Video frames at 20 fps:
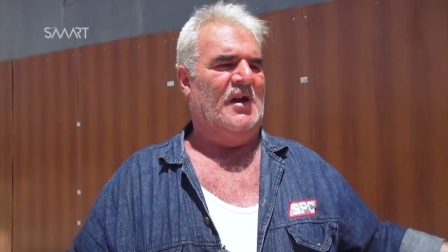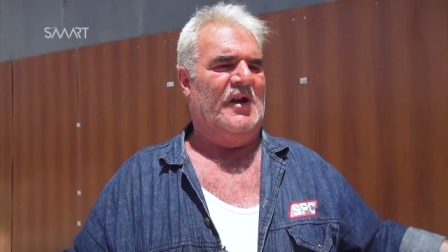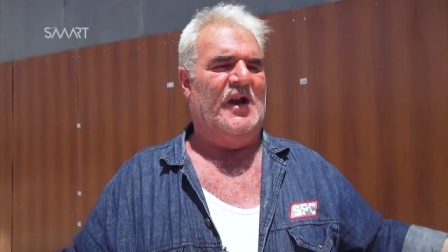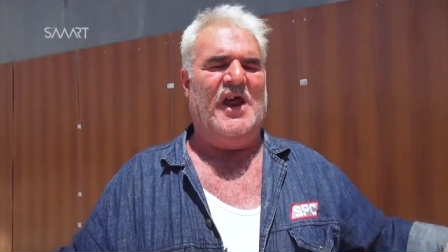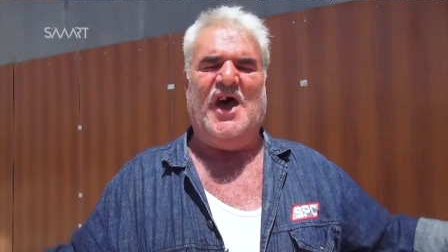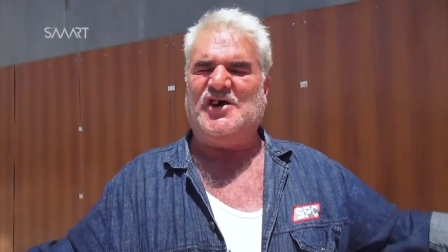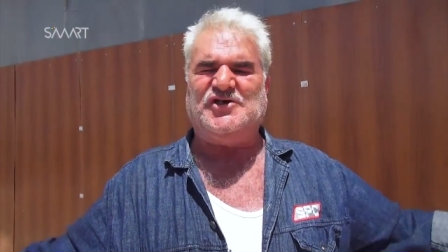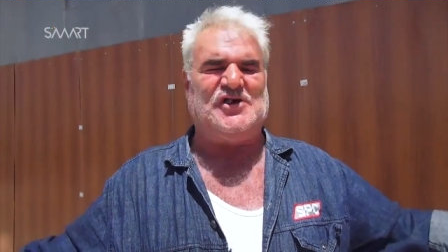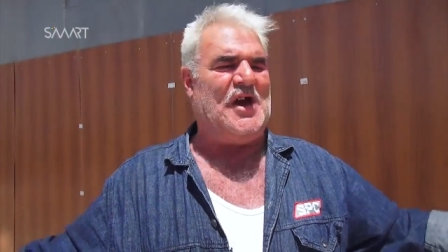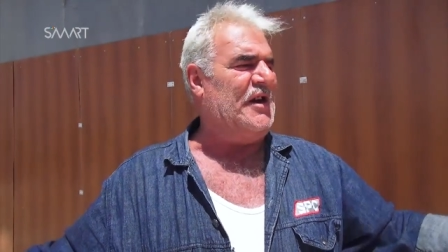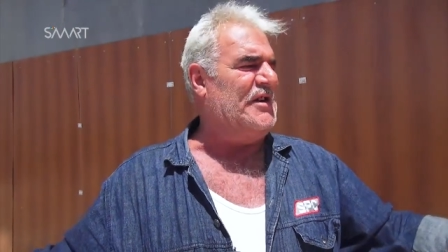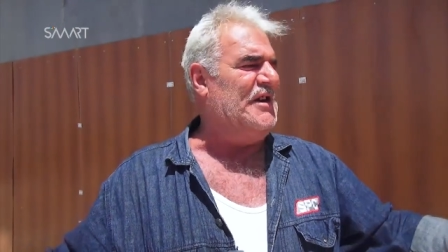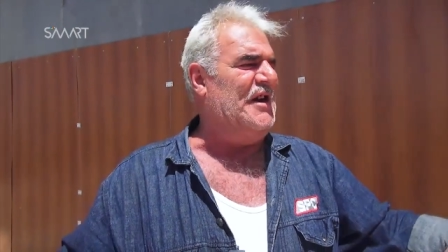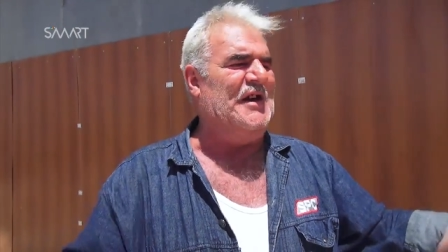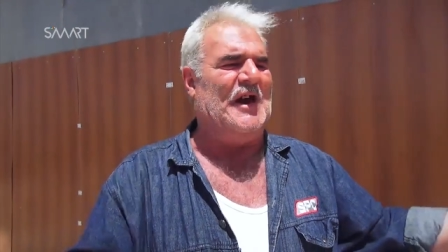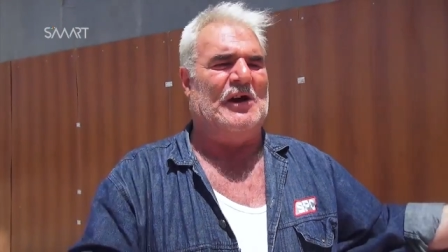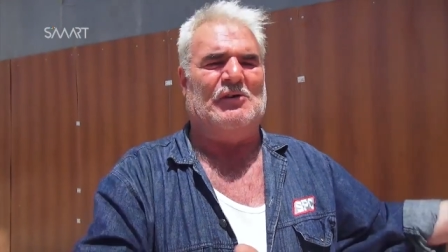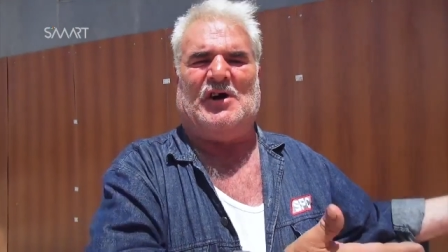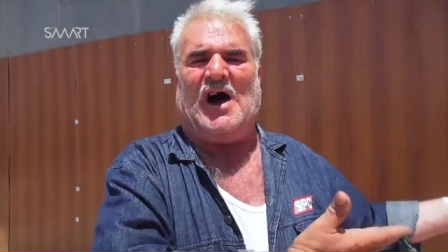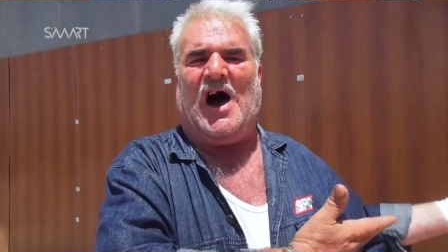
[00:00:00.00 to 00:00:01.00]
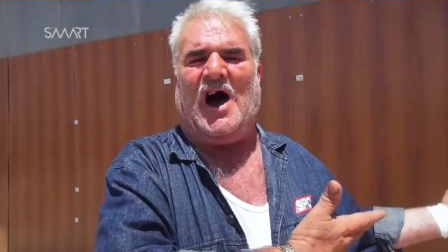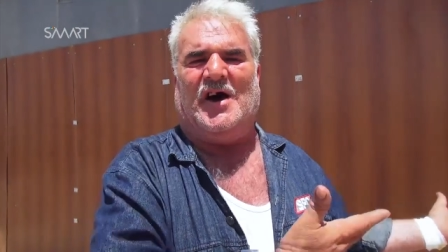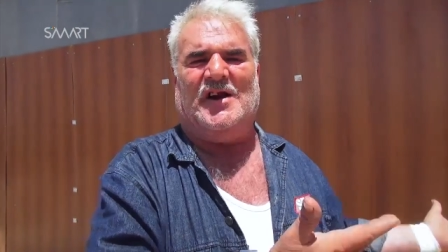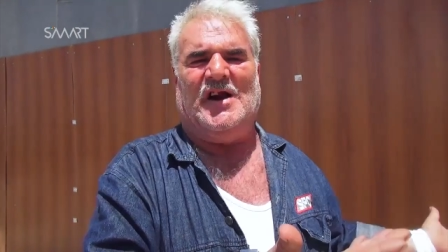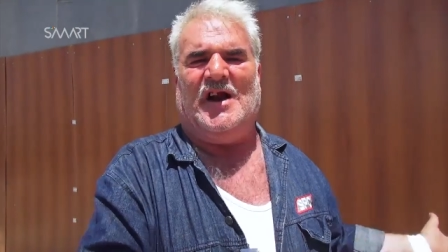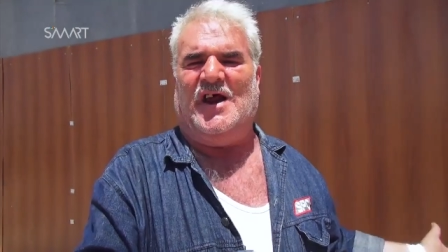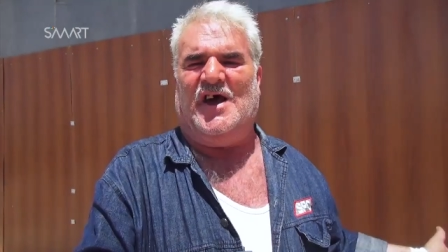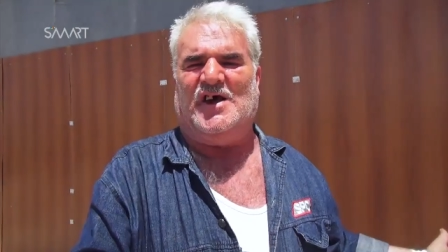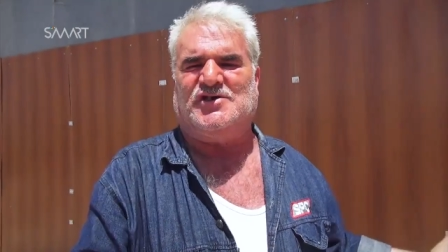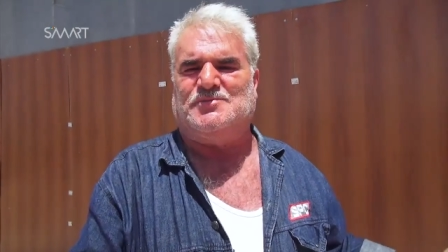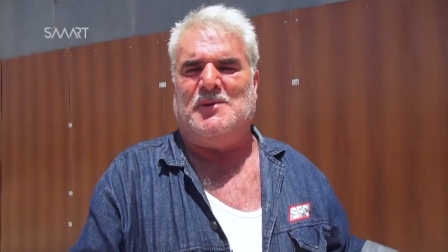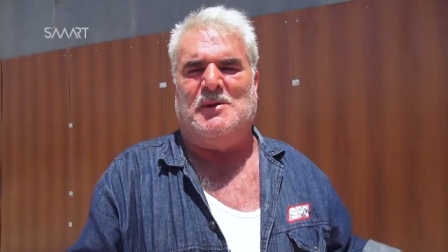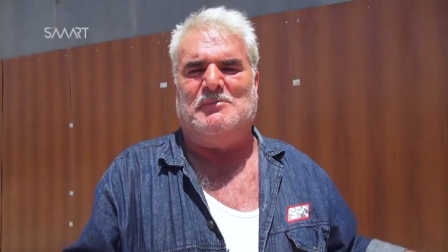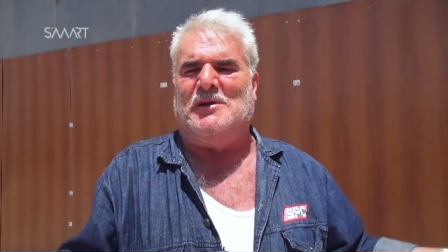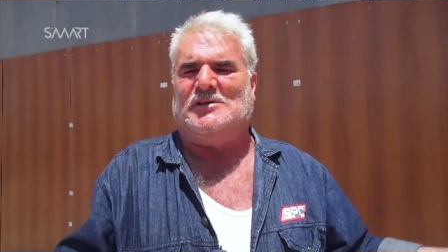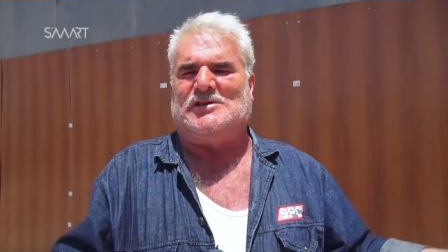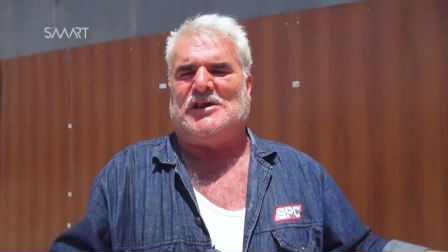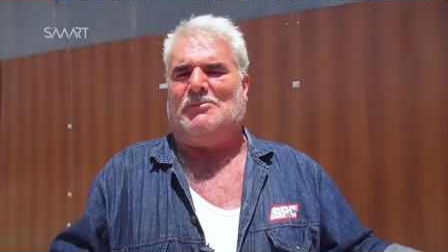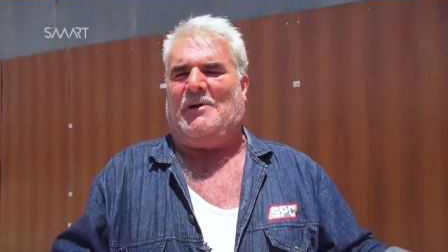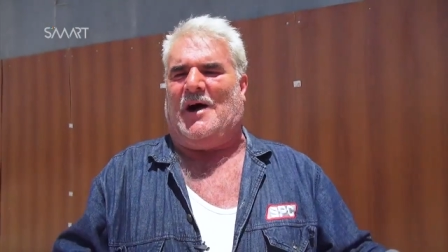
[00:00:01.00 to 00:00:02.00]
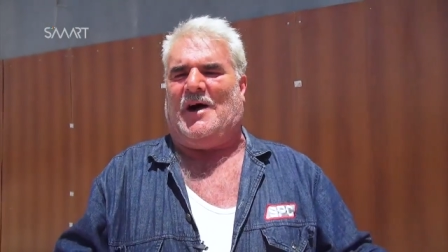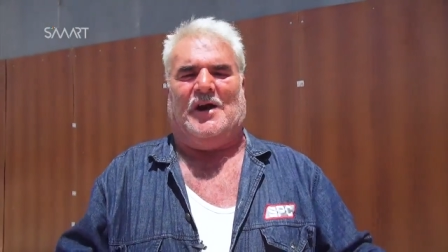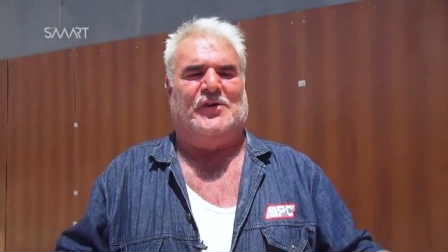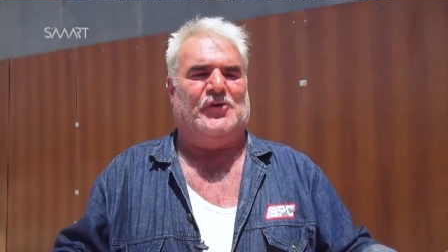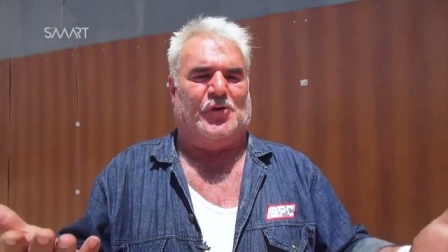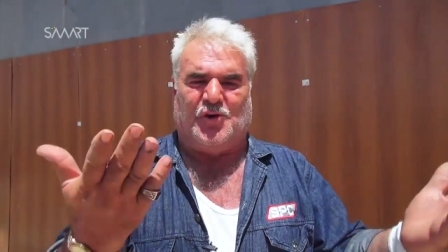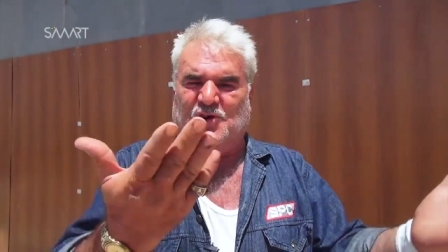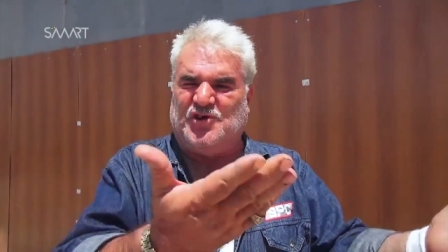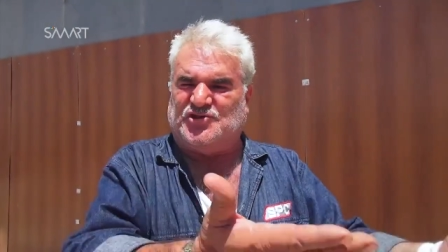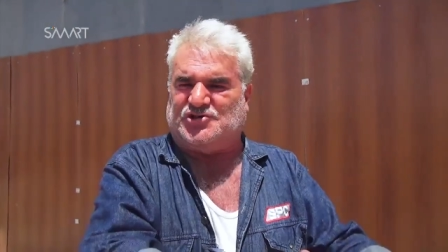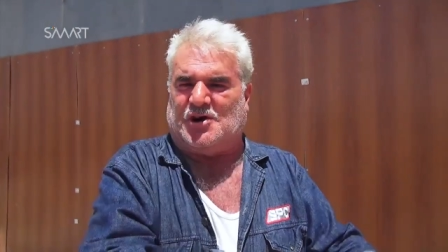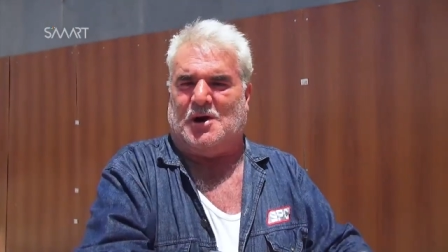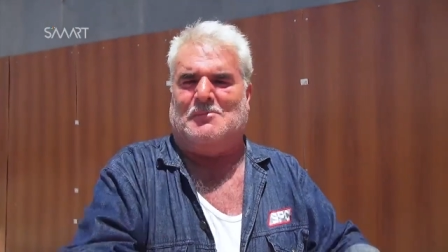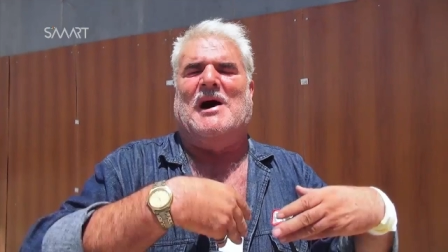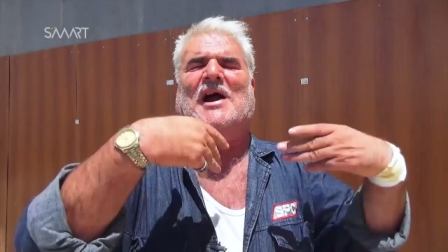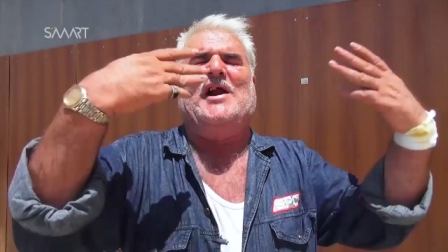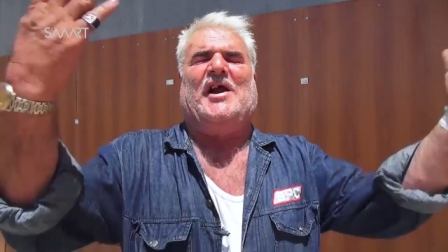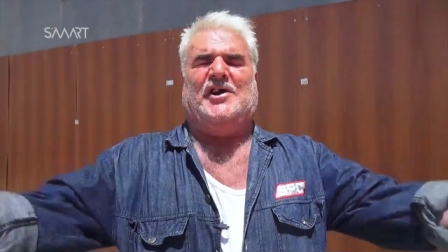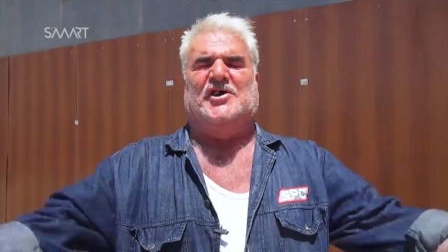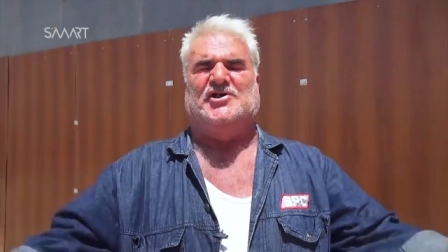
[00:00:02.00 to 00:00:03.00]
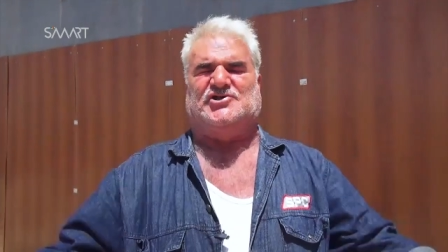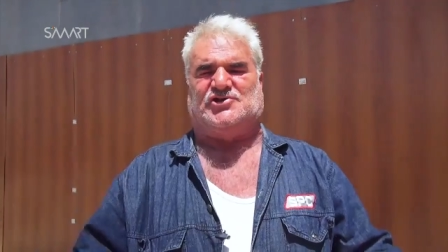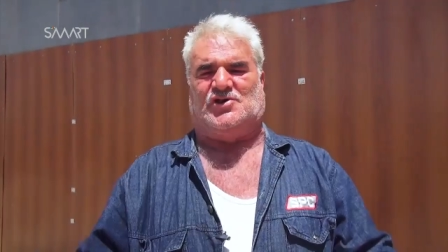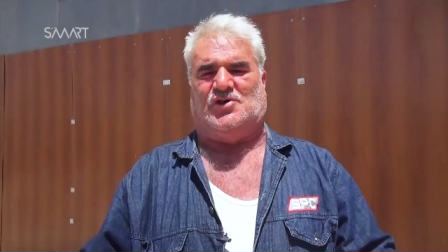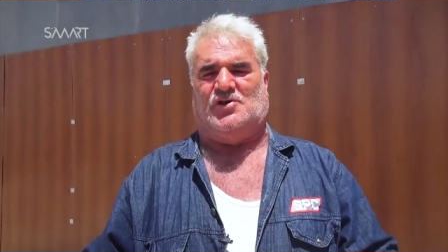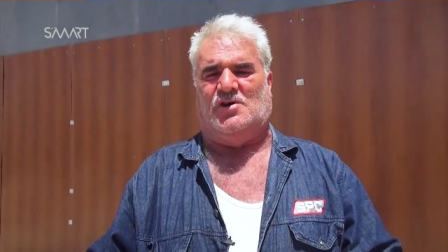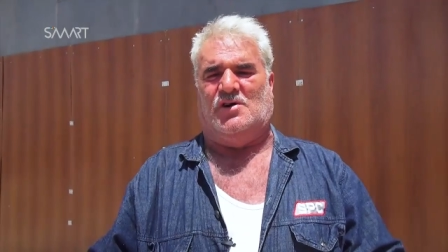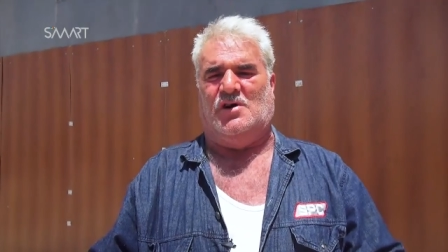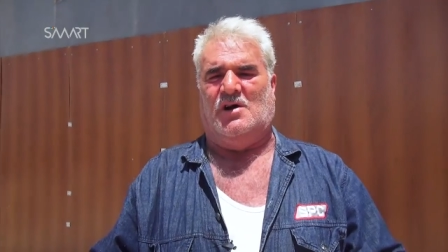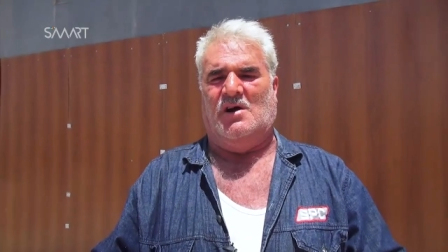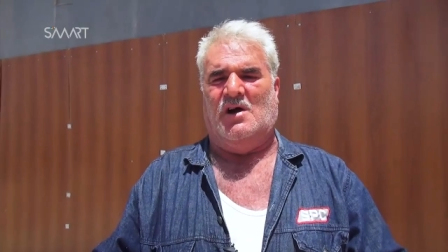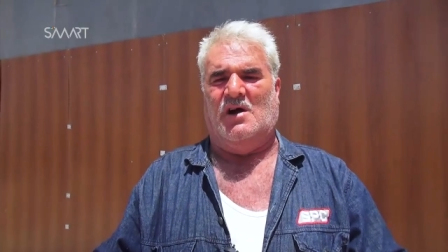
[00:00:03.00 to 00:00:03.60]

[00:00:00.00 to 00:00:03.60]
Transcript: ليش اكلنا وحقنا ليش؟ مين بيطلب حقنا؟ نروح نسرق ما رح نسرق